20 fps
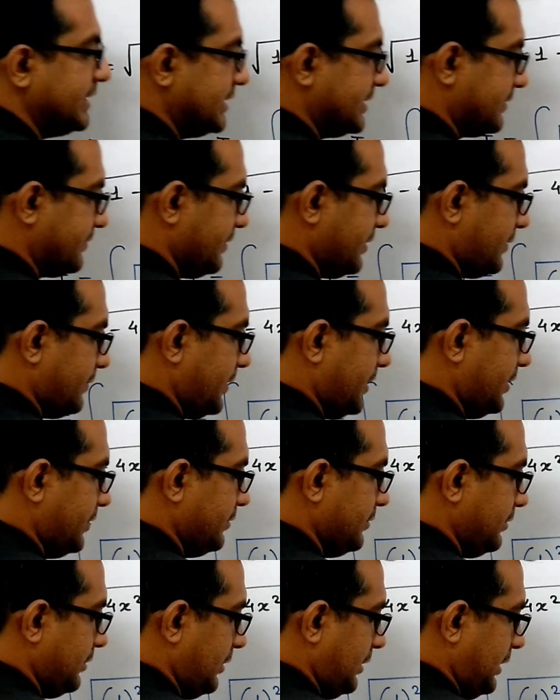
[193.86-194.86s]
ए स्क्वायर बाय
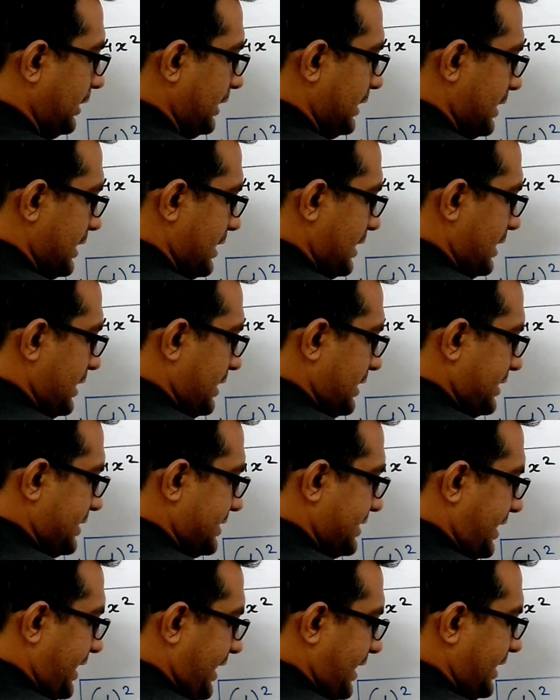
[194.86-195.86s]
टू
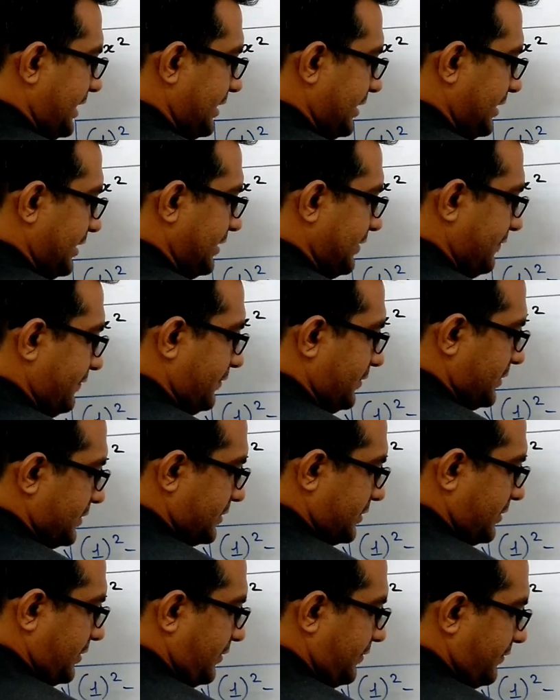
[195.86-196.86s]
साइन
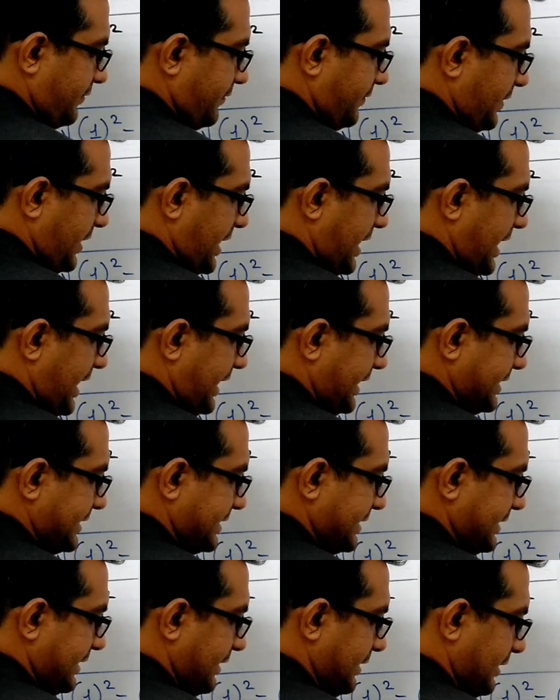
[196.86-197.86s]
इनवर्स ऑफ
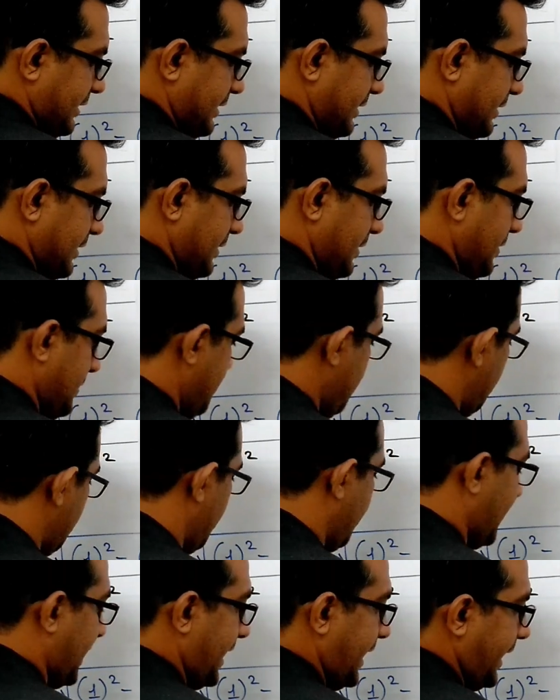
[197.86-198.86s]
एक्स
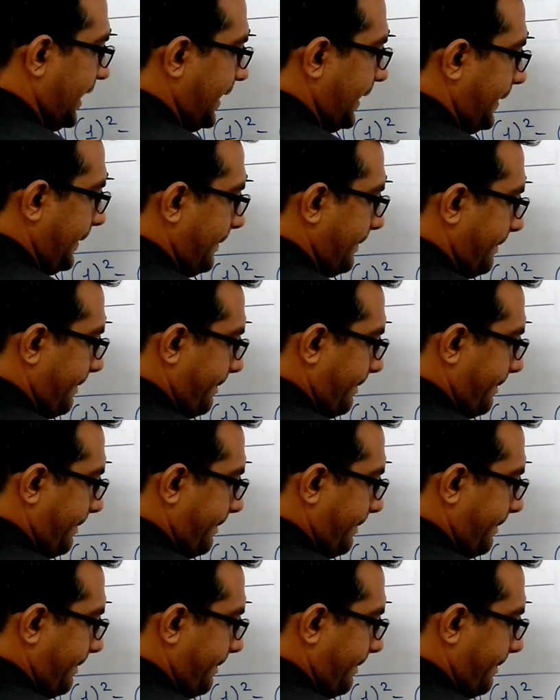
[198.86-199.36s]
बाय ए